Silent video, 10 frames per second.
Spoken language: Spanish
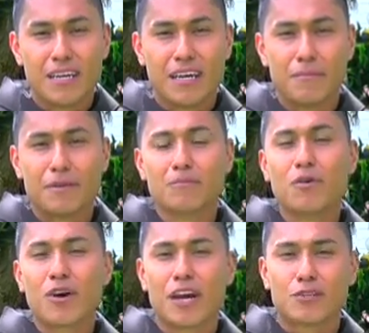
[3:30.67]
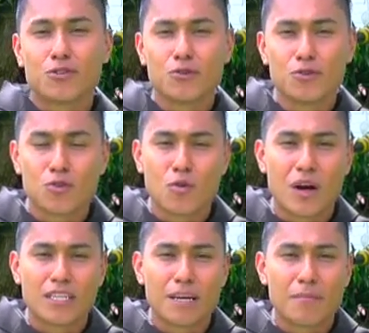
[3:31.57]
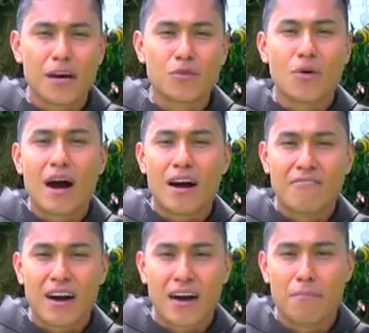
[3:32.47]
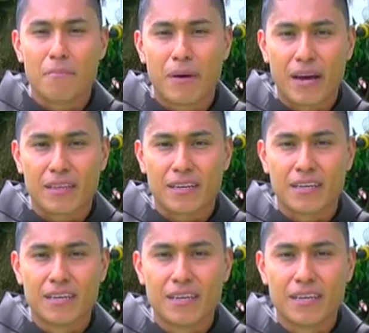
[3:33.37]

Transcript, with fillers: El mismo Jesús lo ha llamado Abba, Padre,